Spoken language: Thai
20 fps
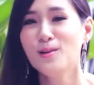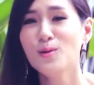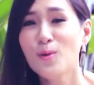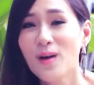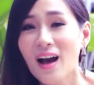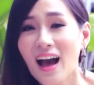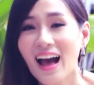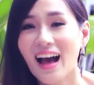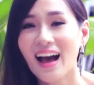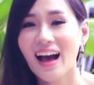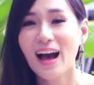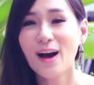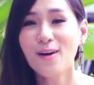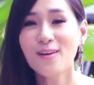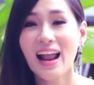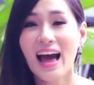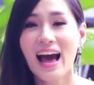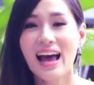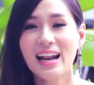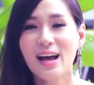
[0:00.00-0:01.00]
ลูกค้าเข้า
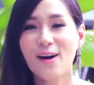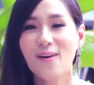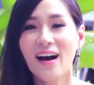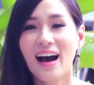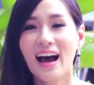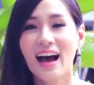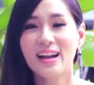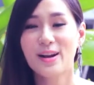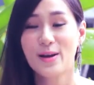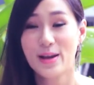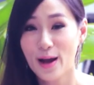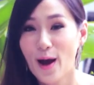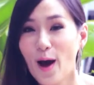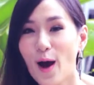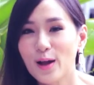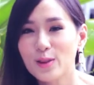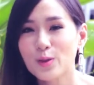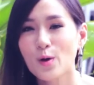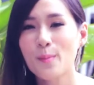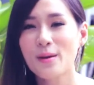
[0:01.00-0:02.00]
ร้านแล้วอะค่ะ เดี๋ยวอิงข
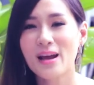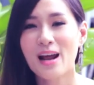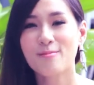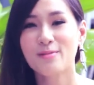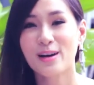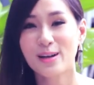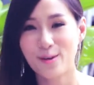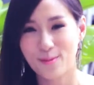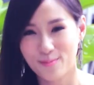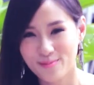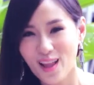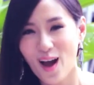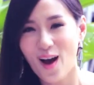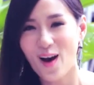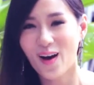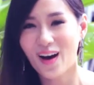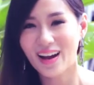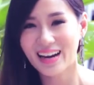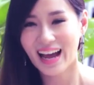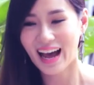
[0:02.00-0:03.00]
อตัวไปทำขนมต่อ
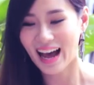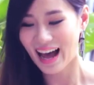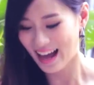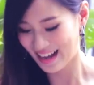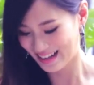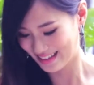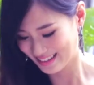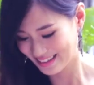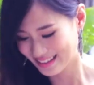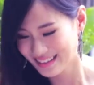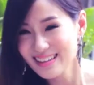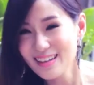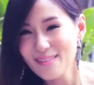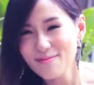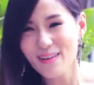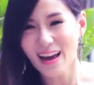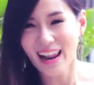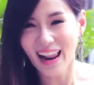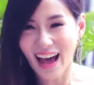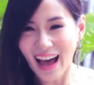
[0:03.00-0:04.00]
ก่อนนะคะ
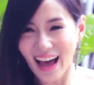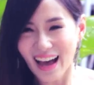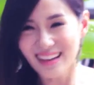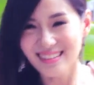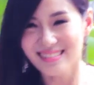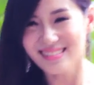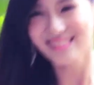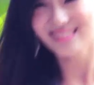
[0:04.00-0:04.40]
ไปแล้วค่ะ